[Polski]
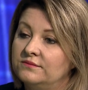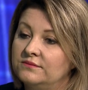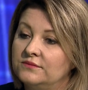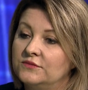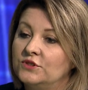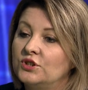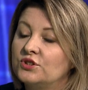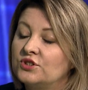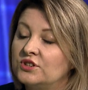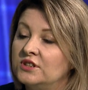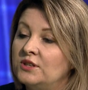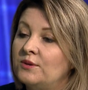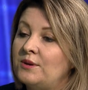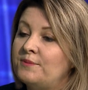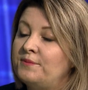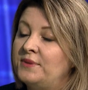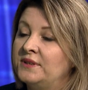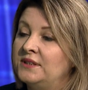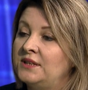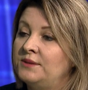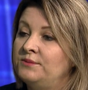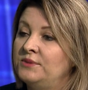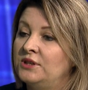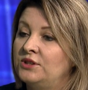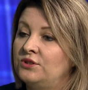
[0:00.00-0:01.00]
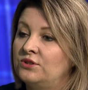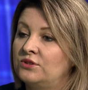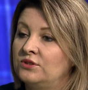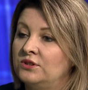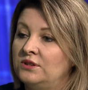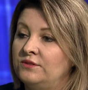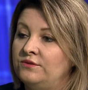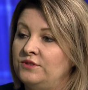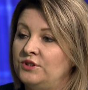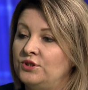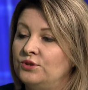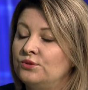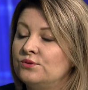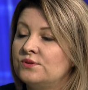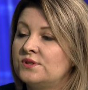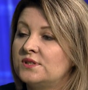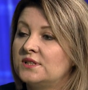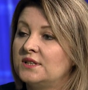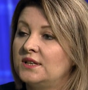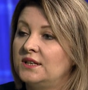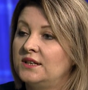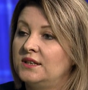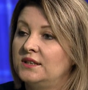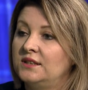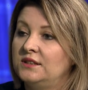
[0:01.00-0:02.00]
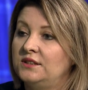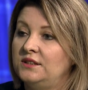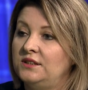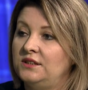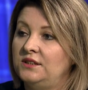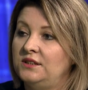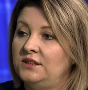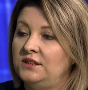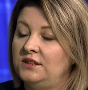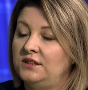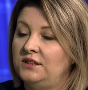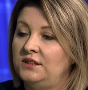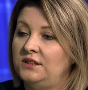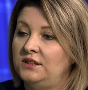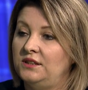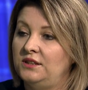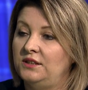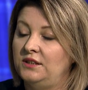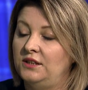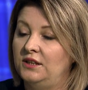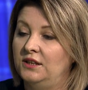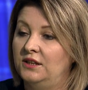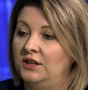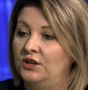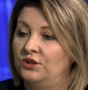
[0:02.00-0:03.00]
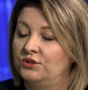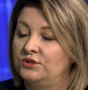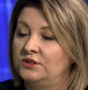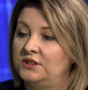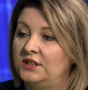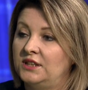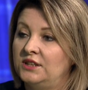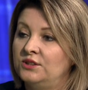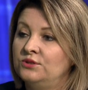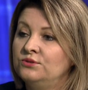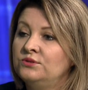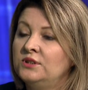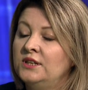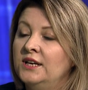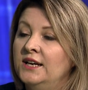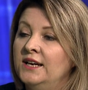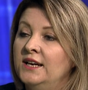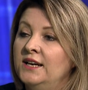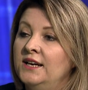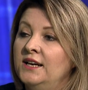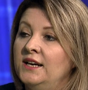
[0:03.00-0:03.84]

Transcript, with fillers: dotknęła pandemia koronawirusa i, i, i lockdown,